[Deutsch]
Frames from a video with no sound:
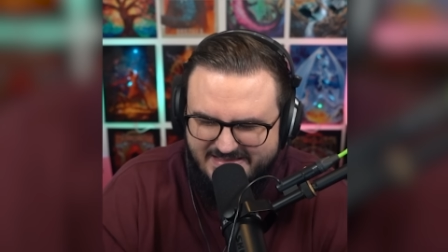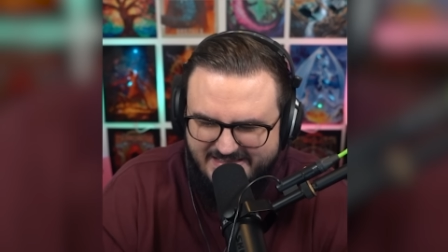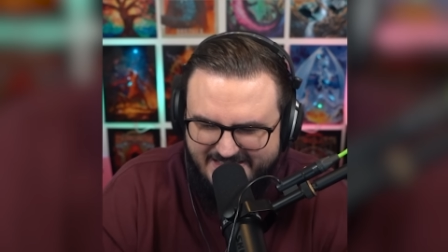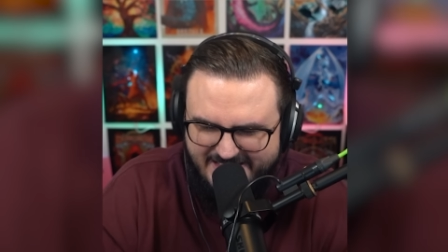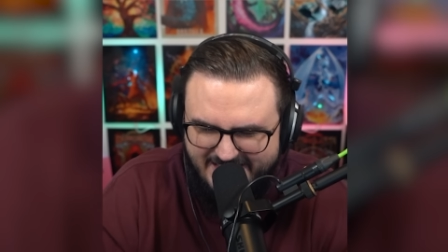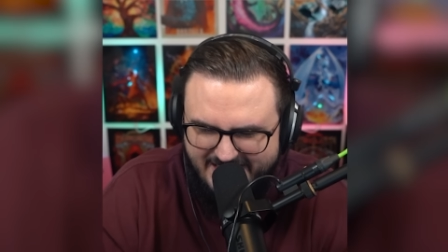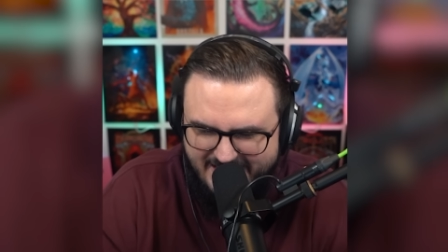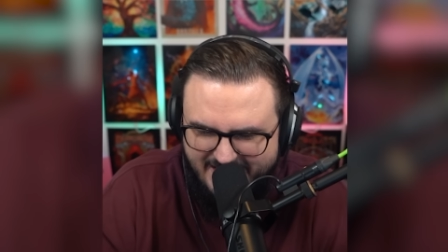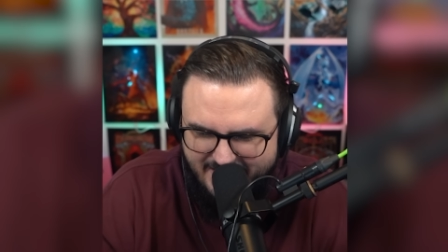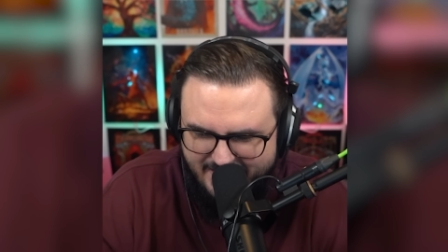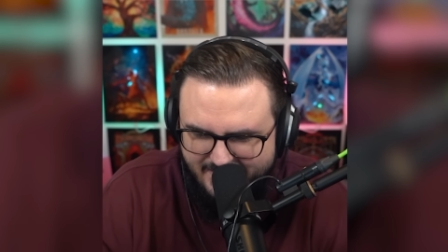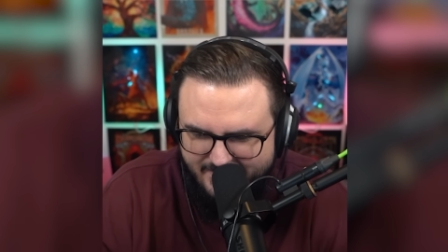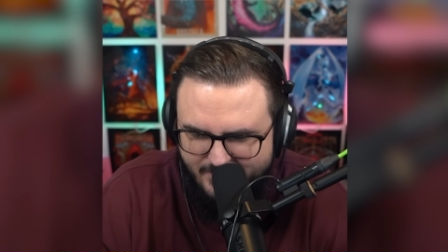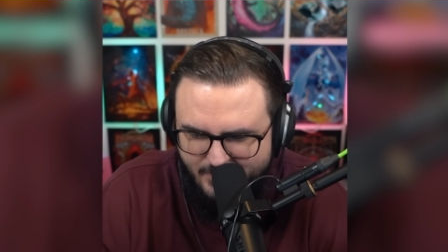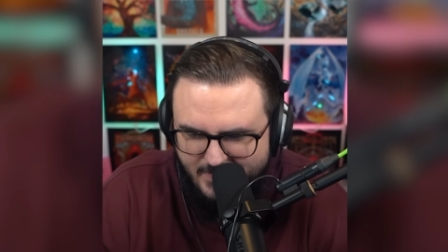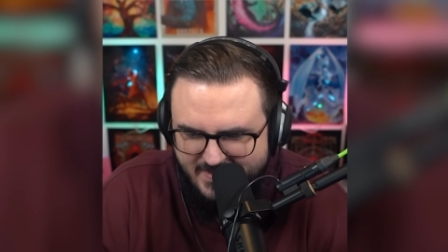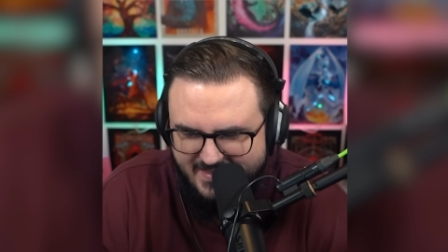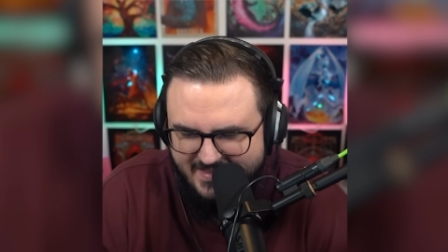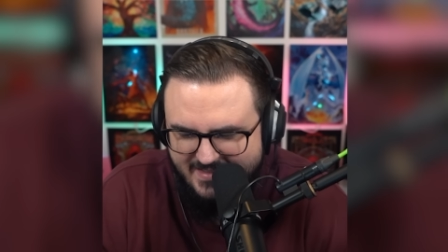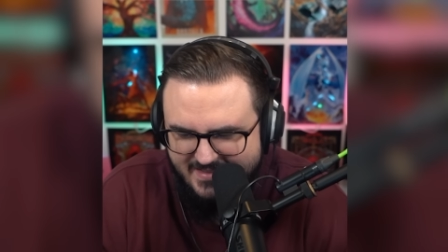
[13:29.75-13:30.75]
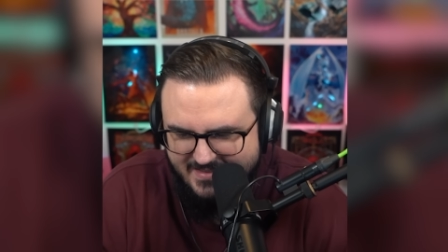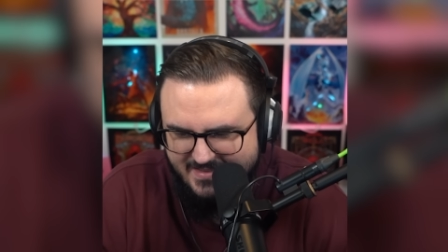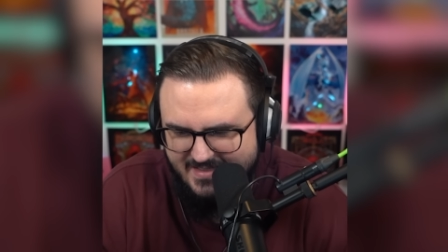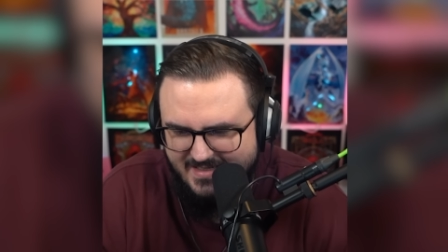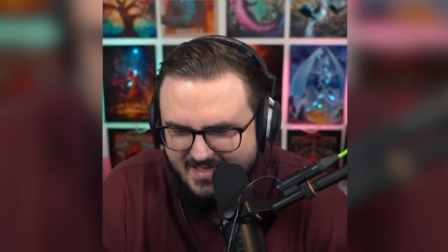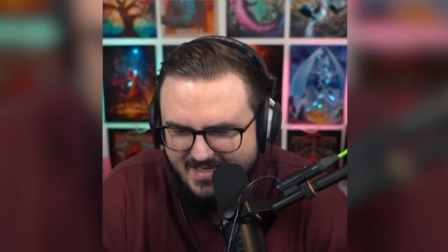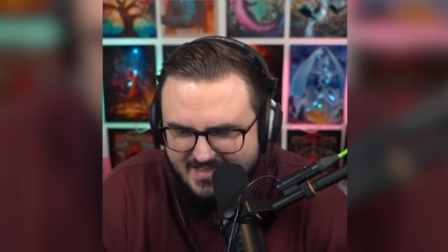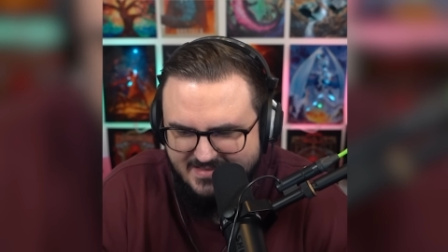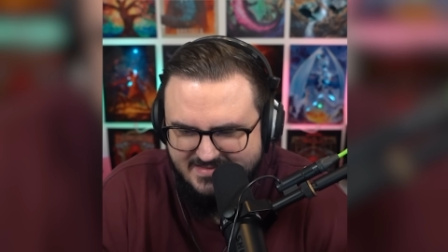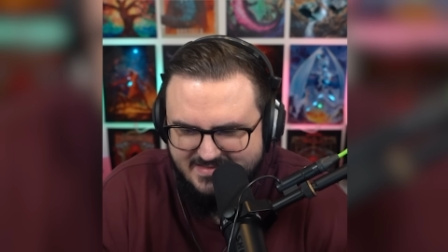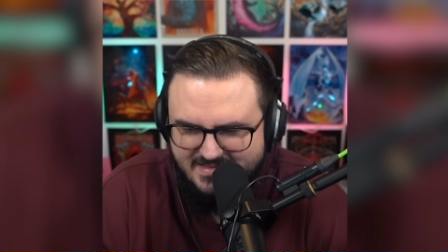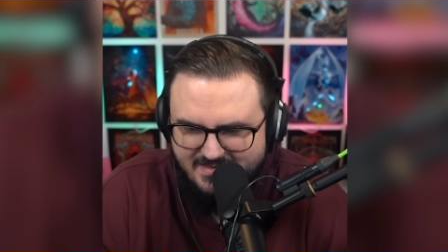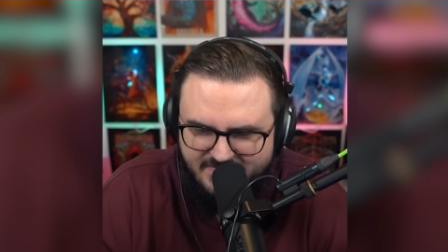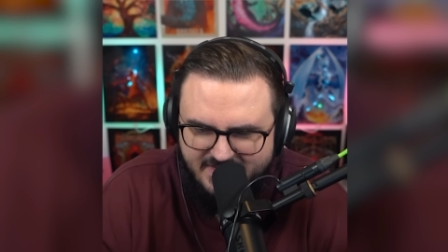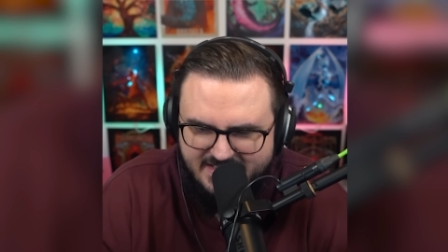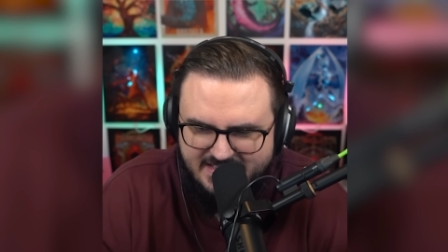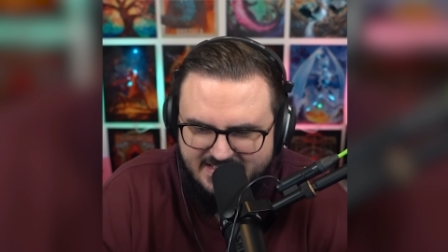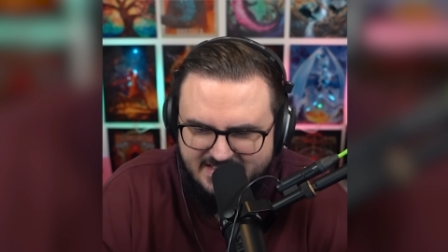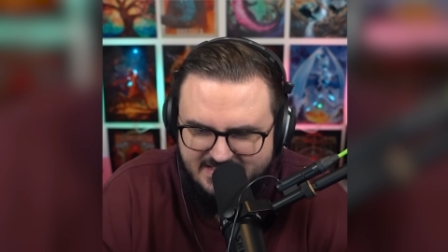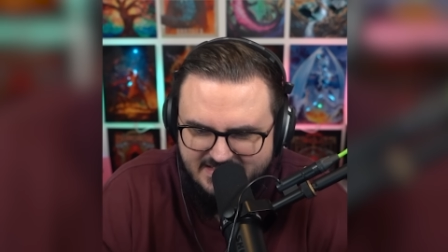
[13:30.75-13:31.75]
Ja, weil, naja, sie
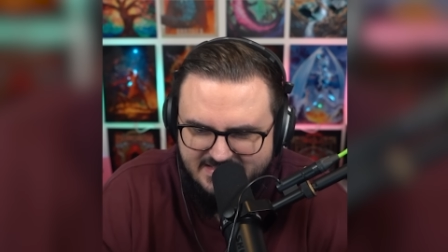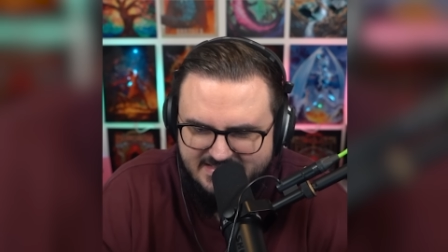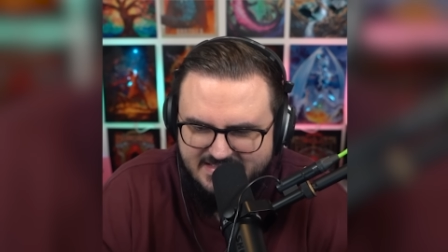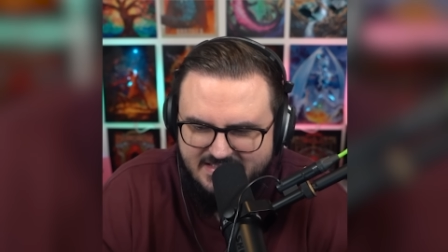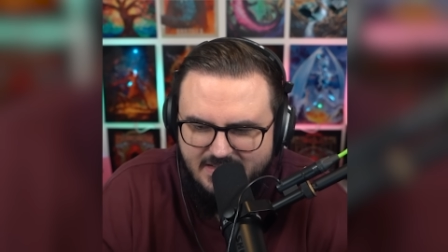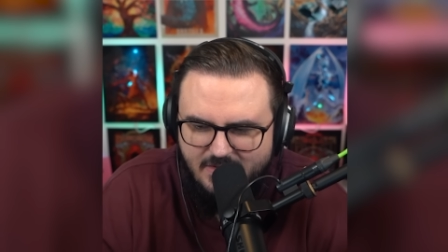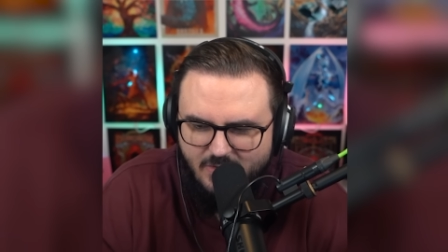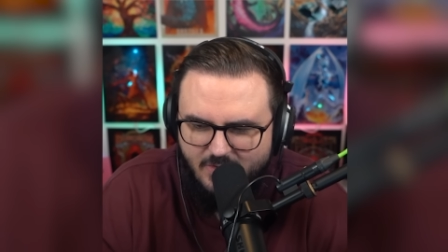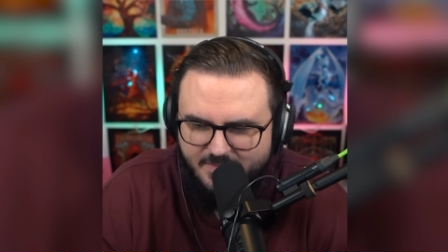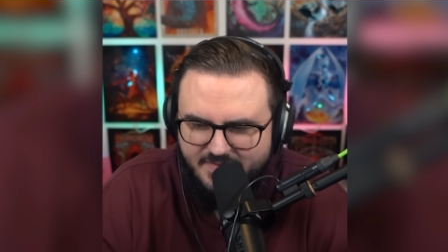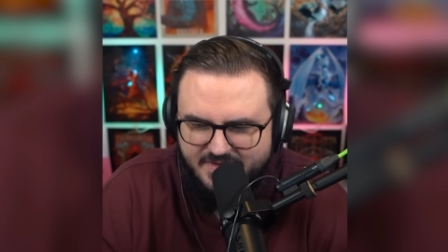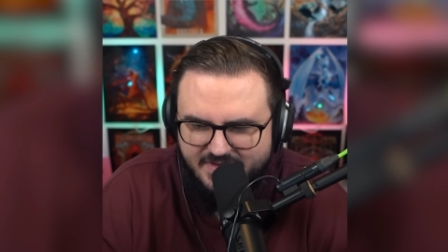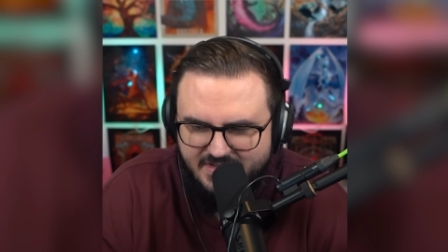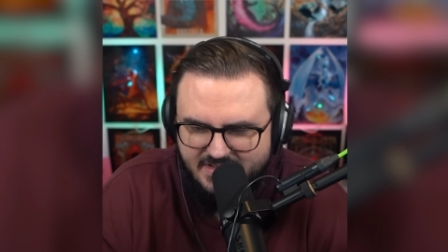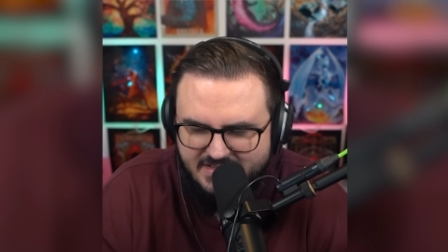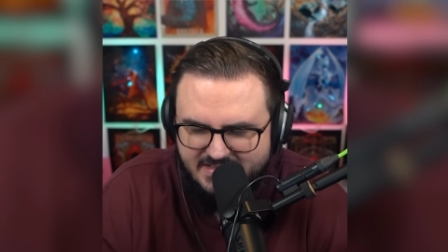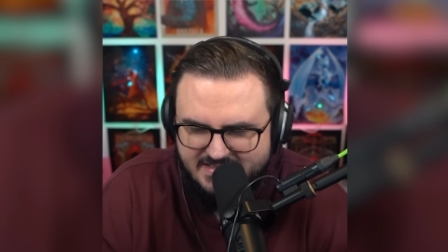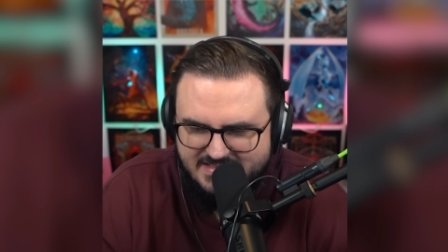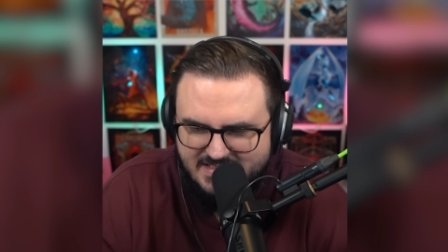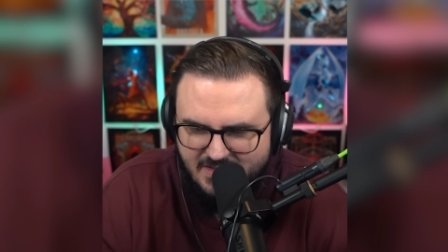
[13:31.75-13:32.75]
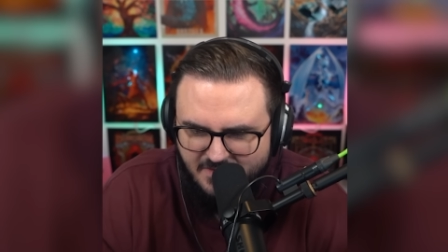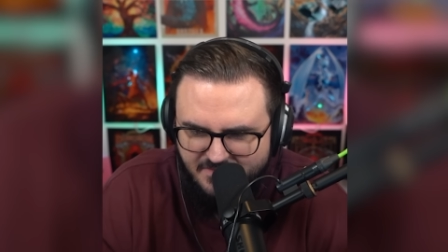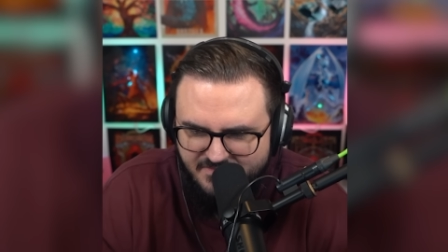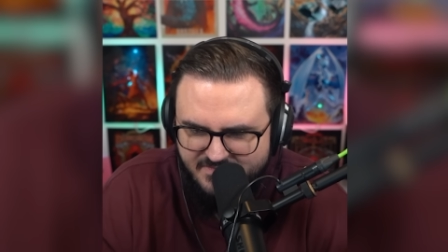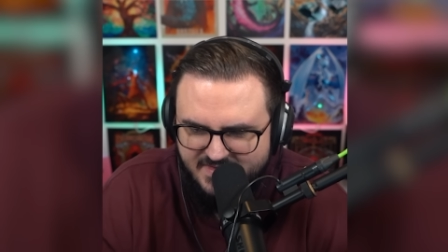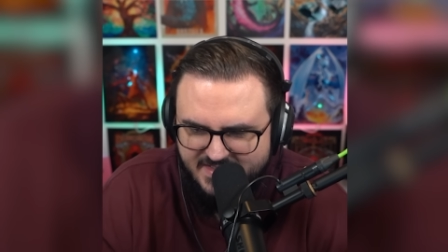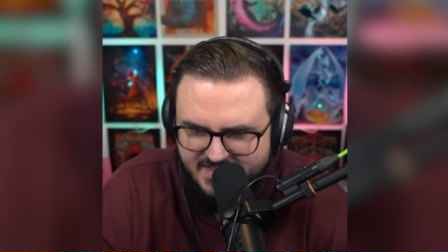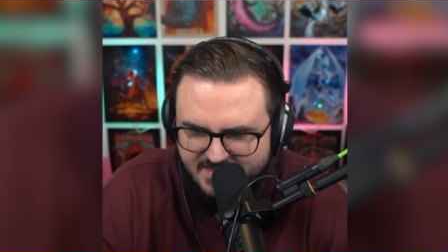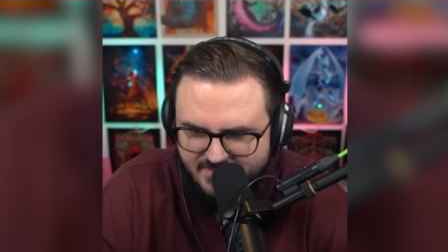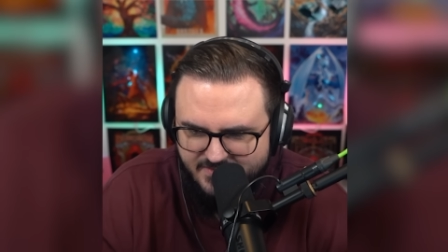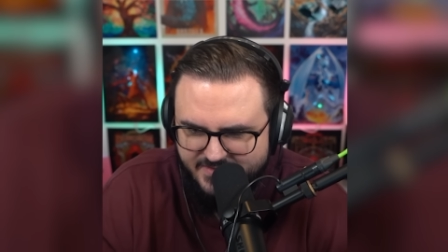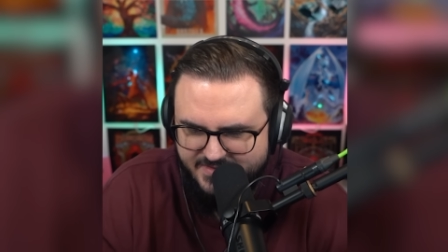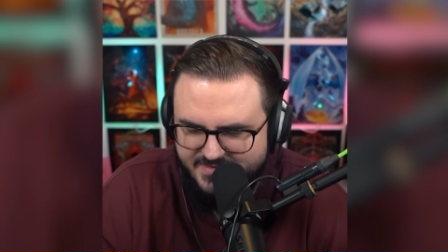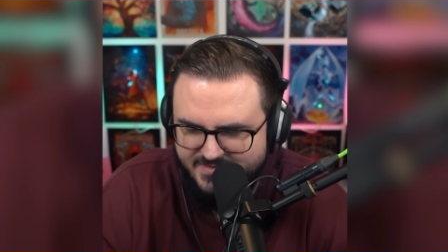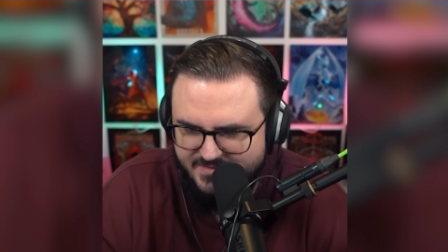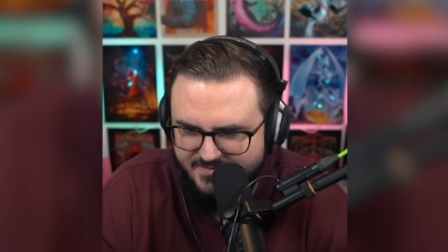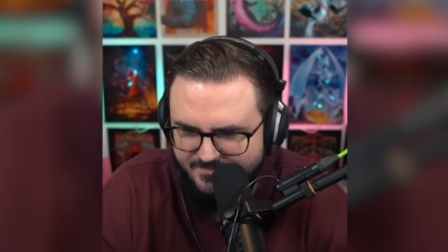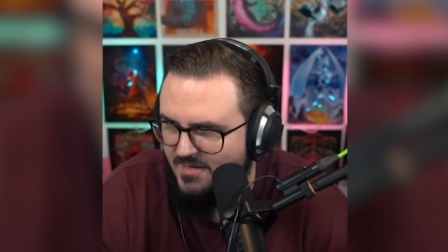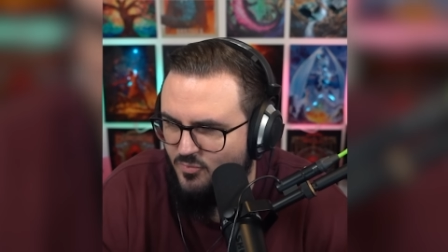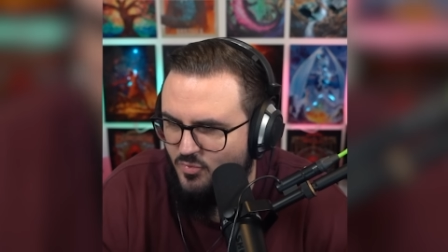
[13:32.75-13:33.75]
hat halt eine Zielgruppe, ne? Das kaufen halt Leute.